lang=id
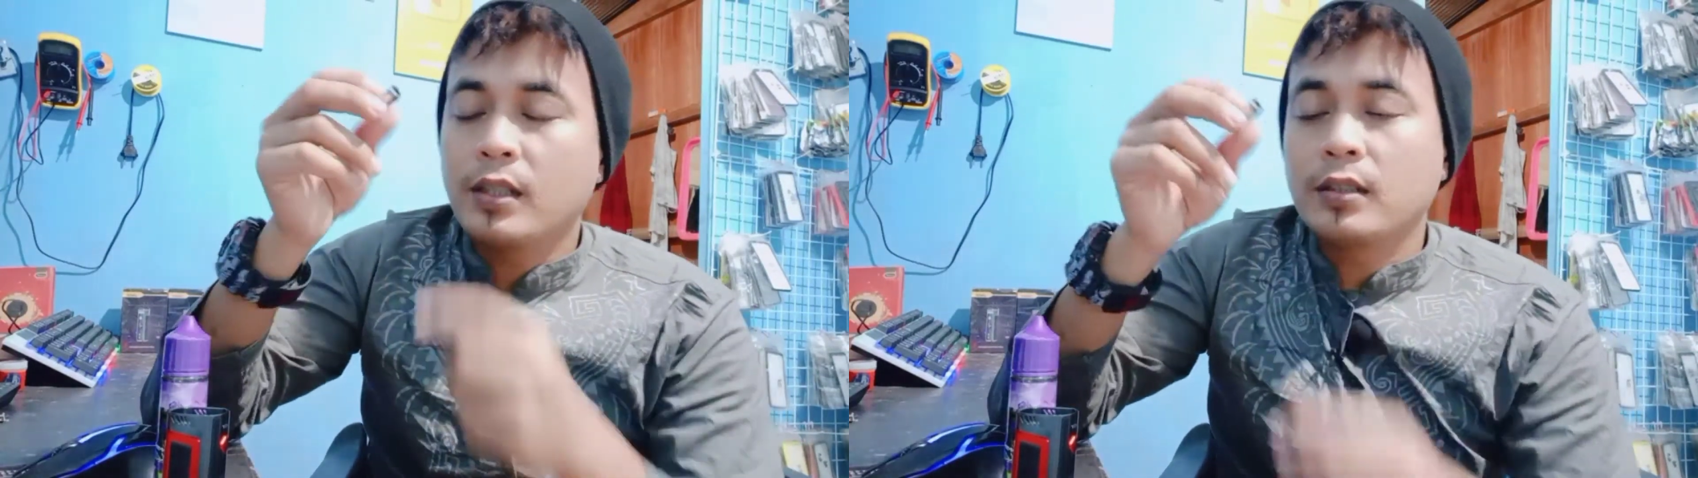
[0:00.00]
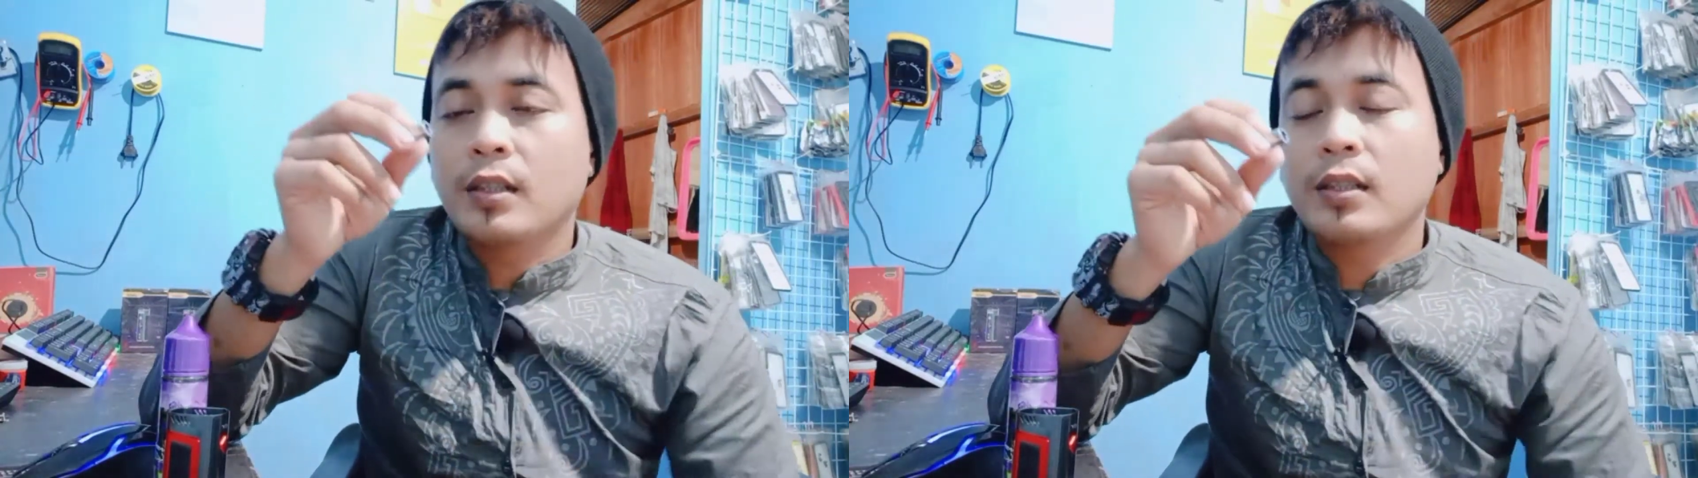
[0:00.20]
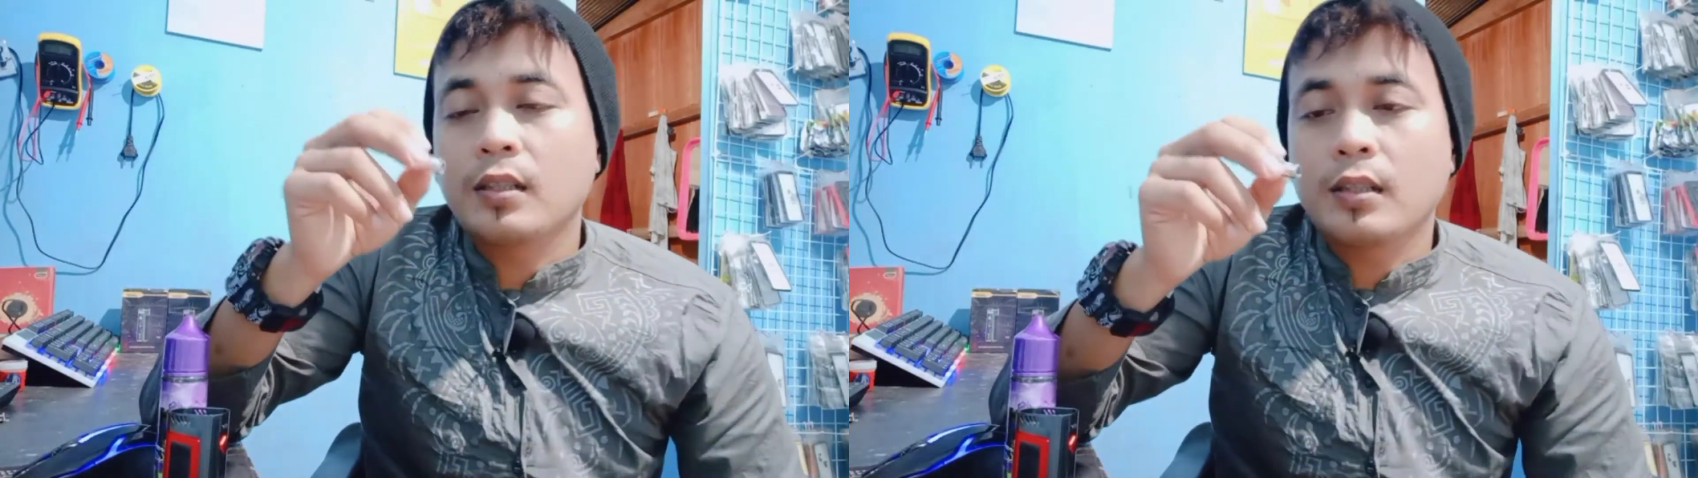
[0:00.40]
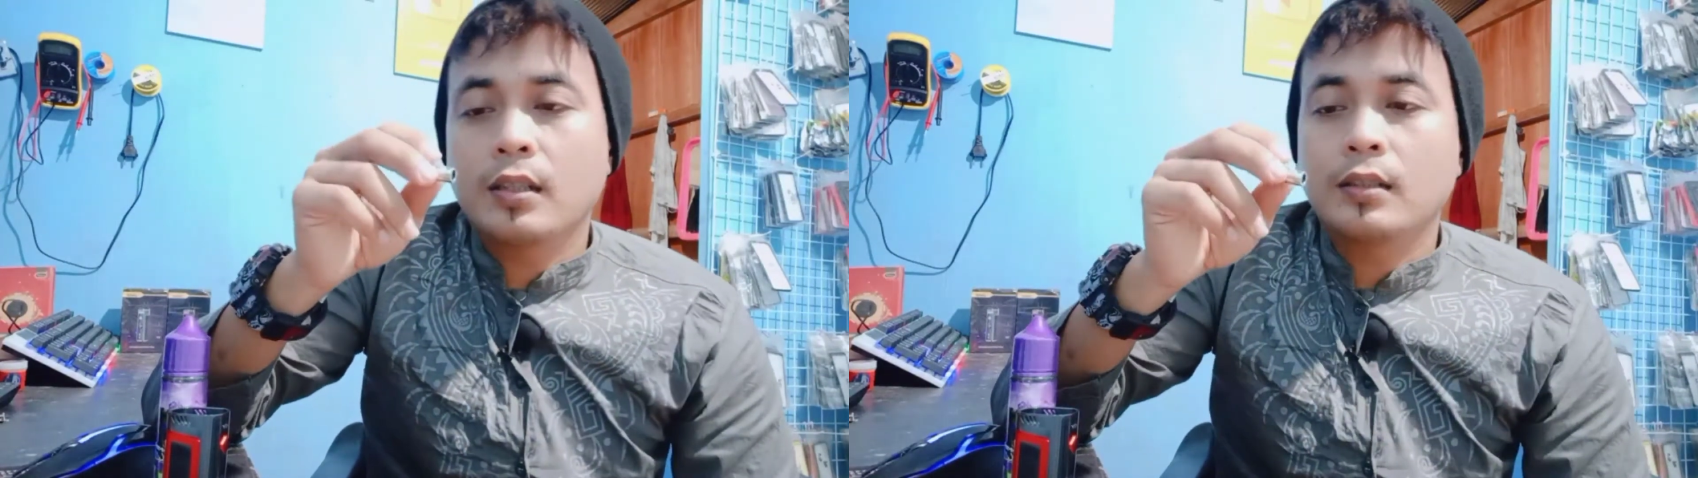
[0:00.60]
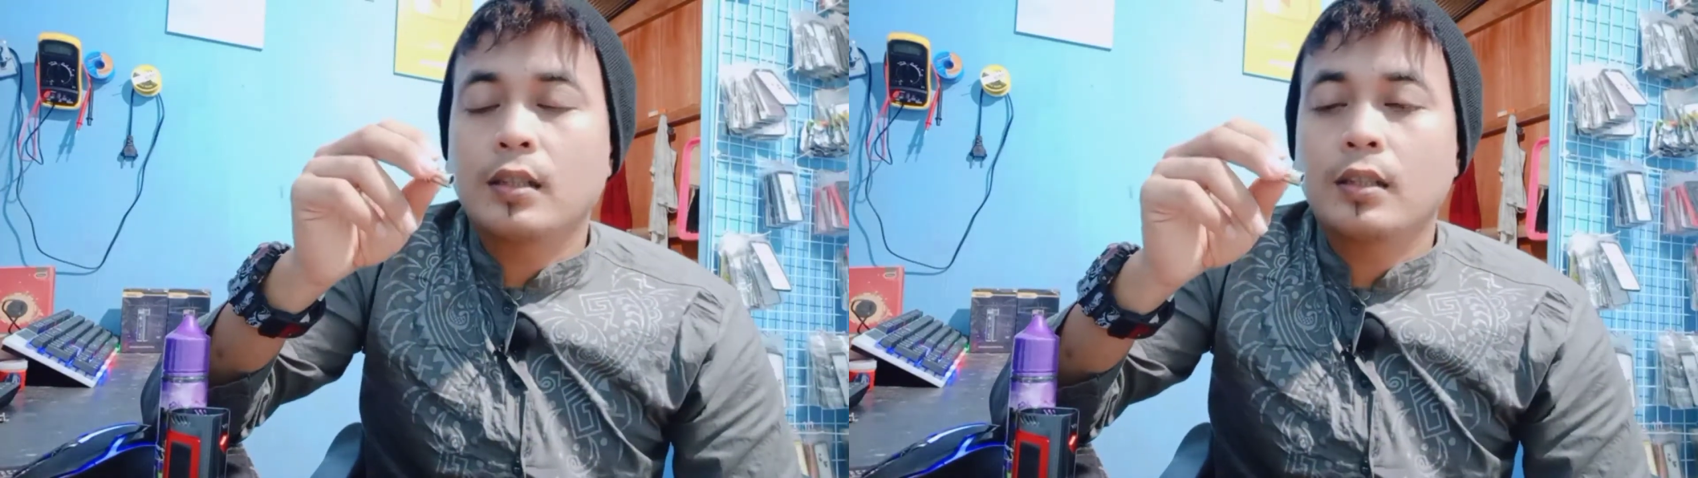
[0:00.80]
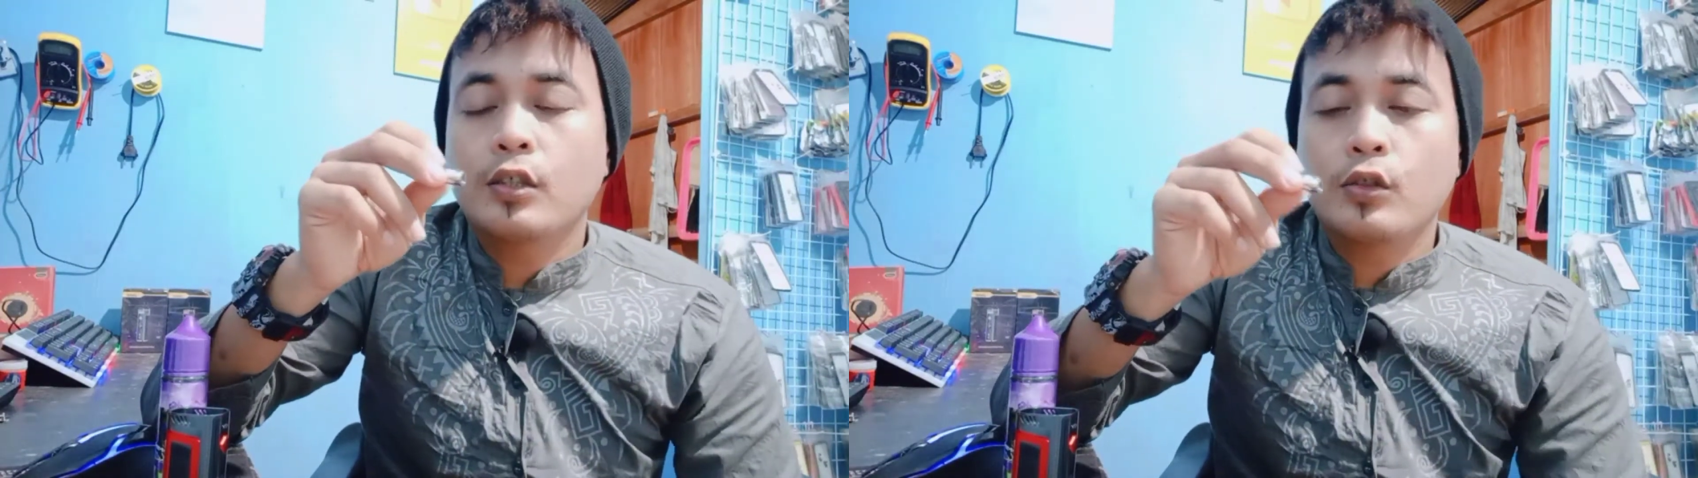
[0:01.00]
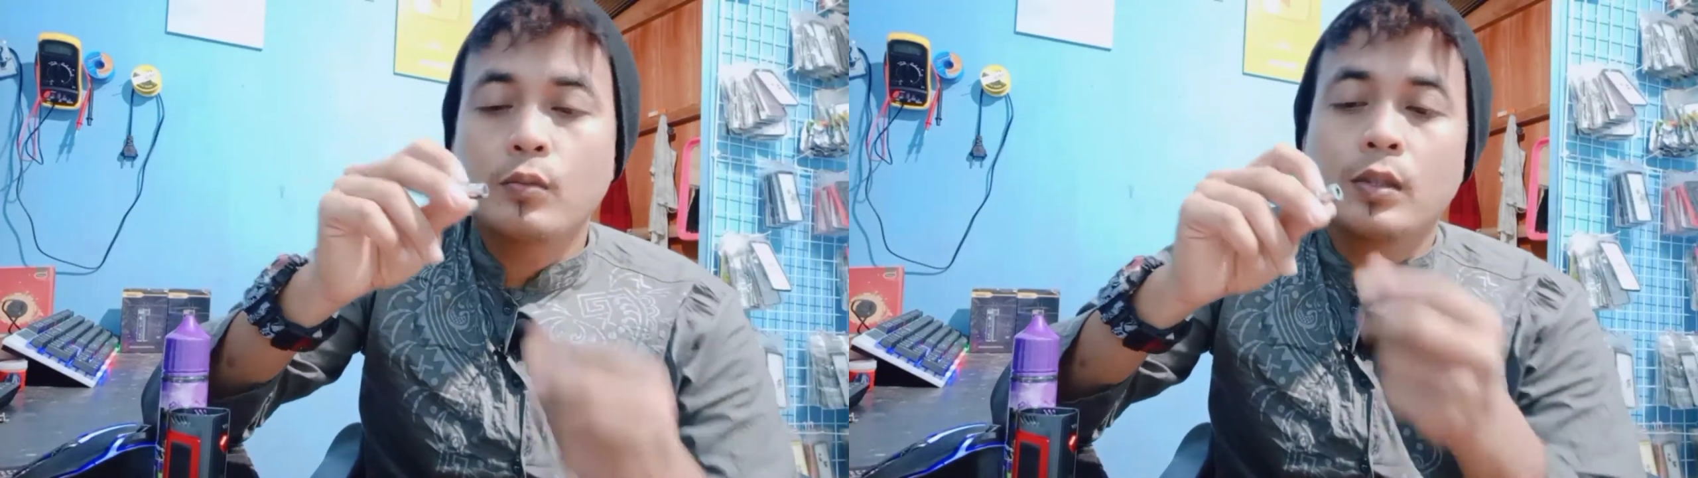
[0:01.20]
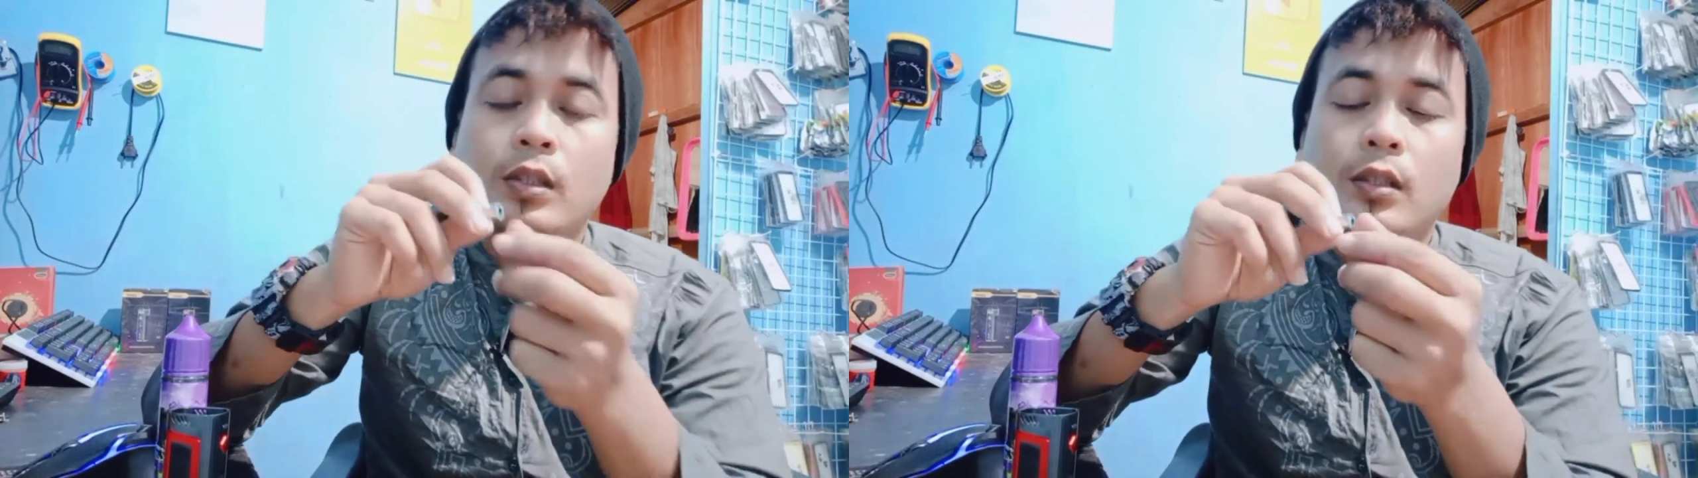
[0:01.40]
yang tadi yang tadi
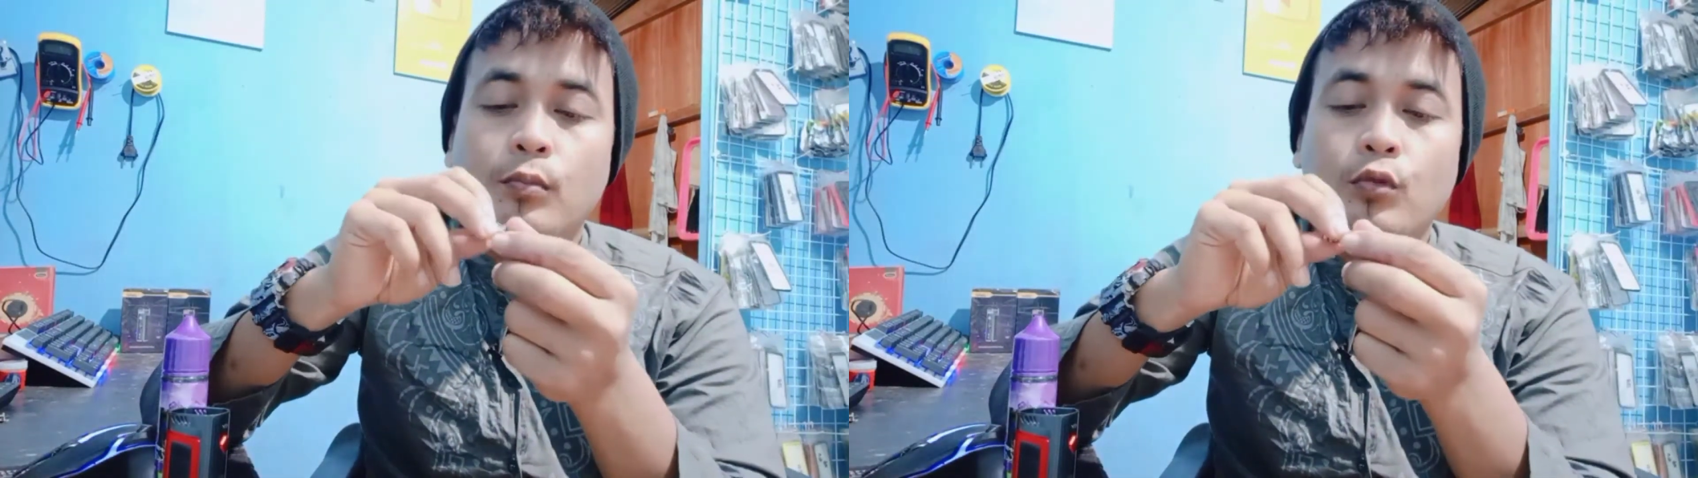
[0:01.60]
cuma 30